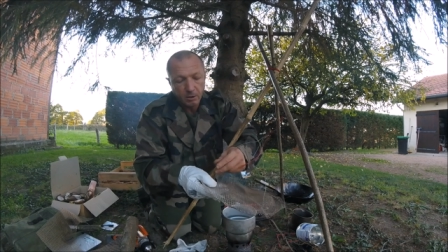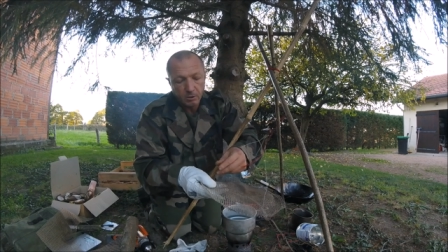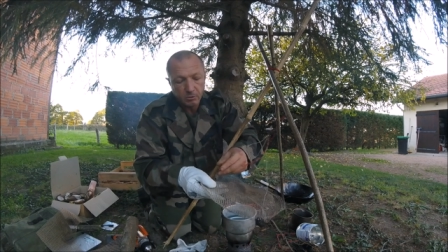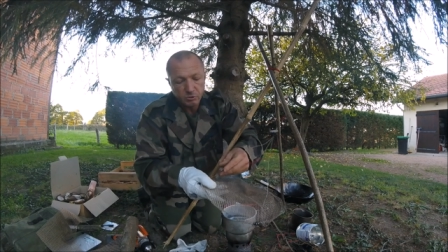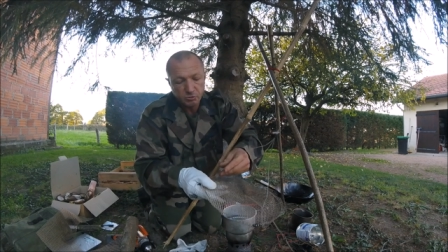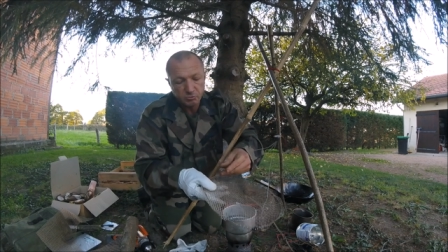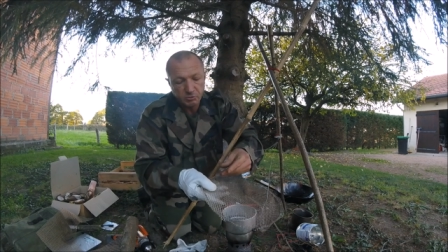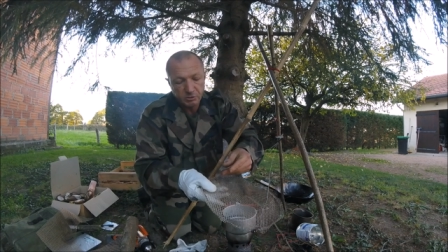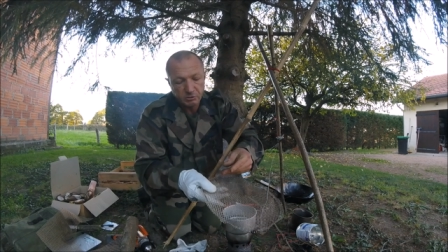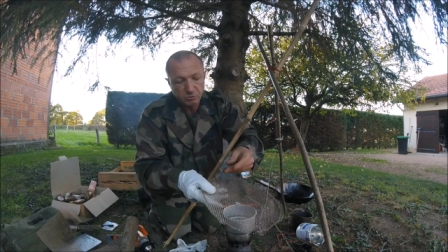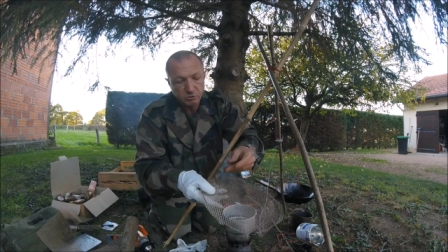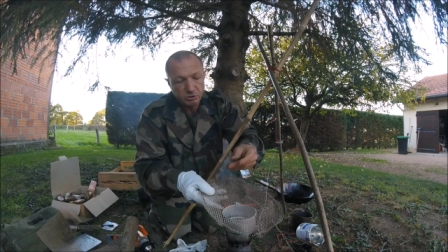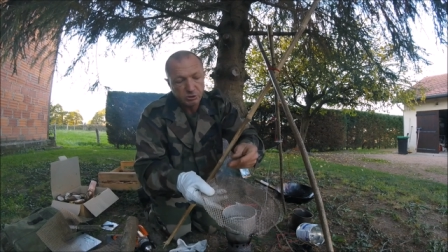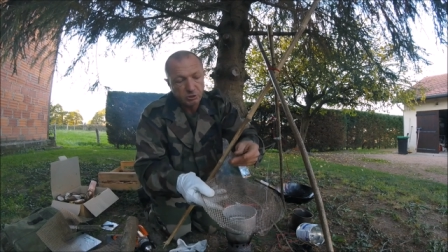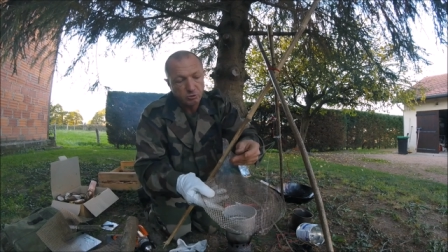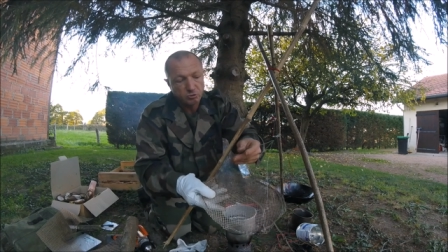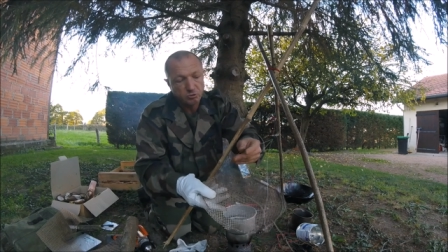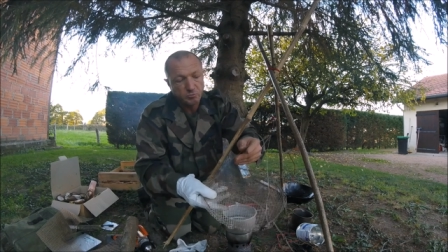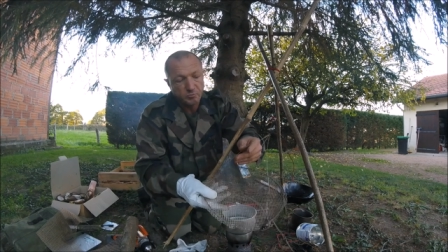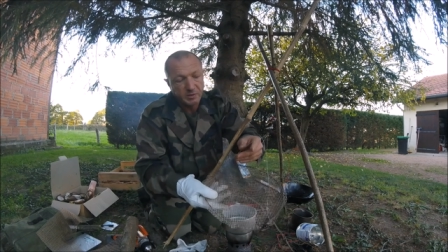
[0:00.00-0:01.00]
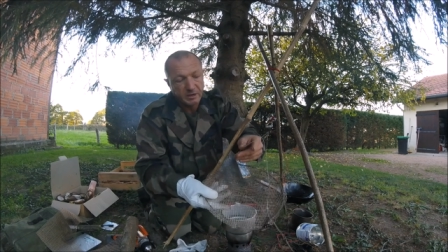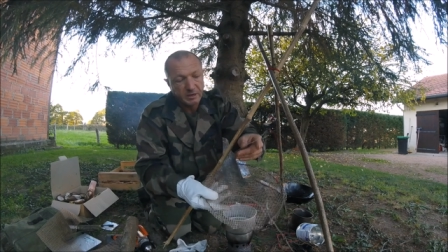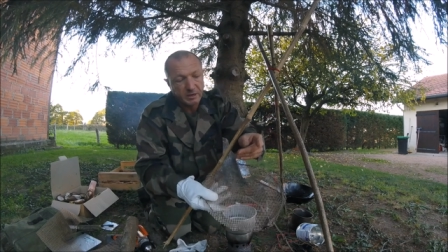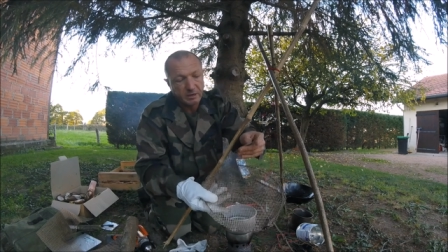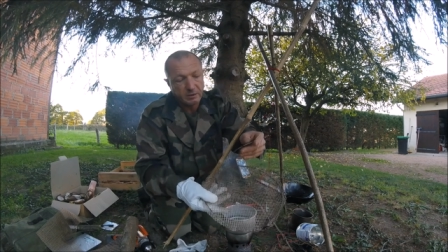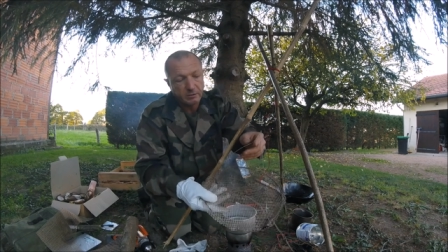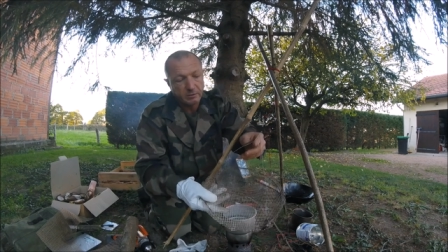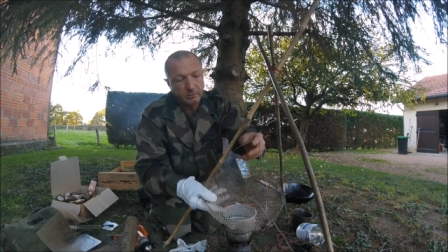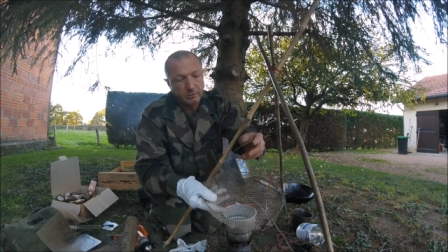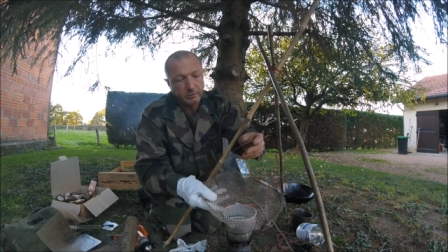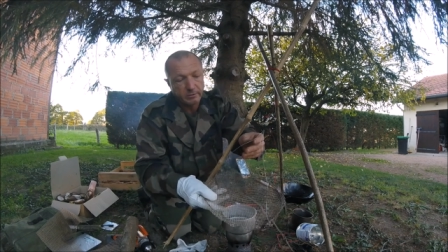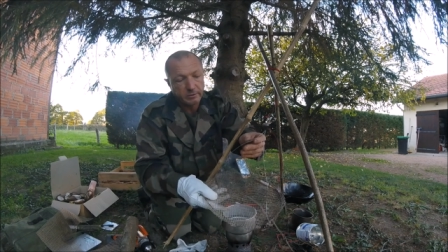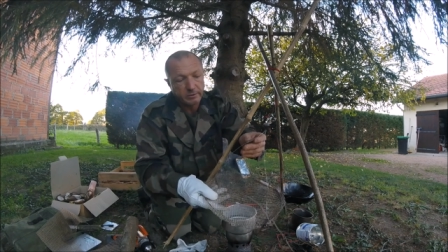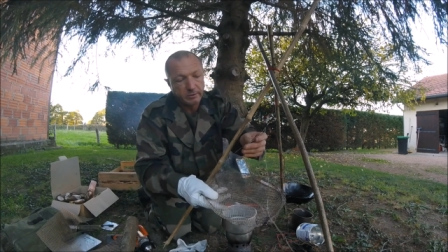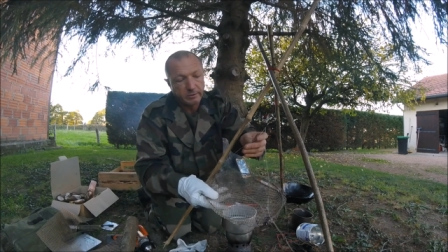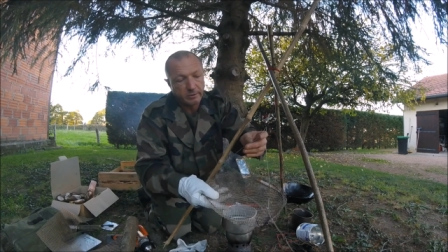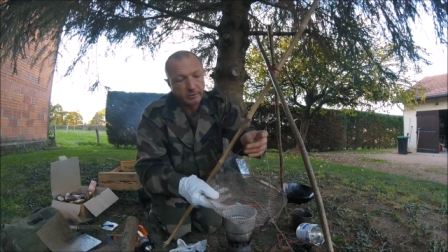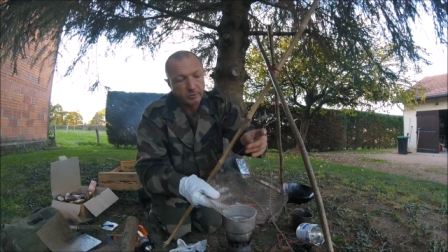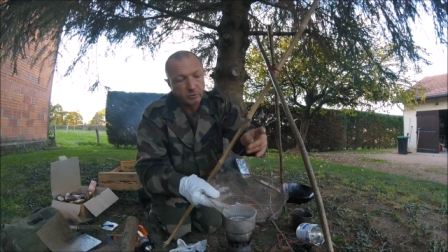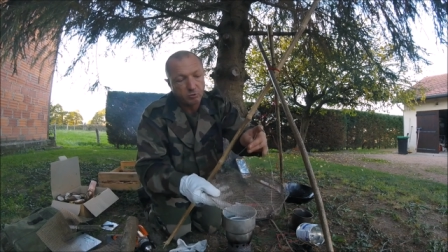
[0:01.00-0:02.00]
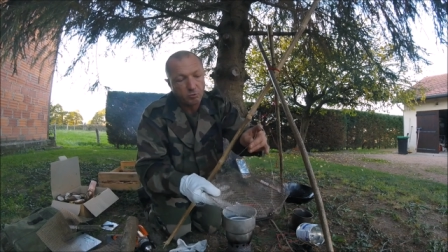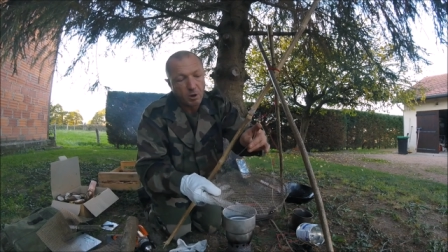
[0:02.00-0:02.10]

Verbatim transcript: Ensuite, j'ai récupéré euh,